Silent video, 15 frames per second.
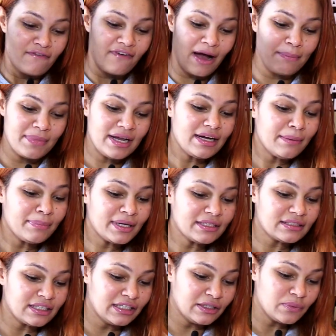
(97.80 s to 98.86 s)
Família
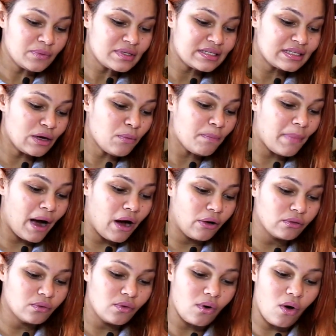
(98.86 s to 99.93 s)
Brandão, São
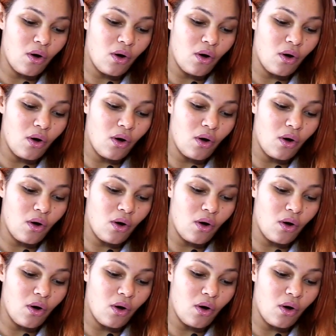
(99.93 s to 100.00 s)
Paulo,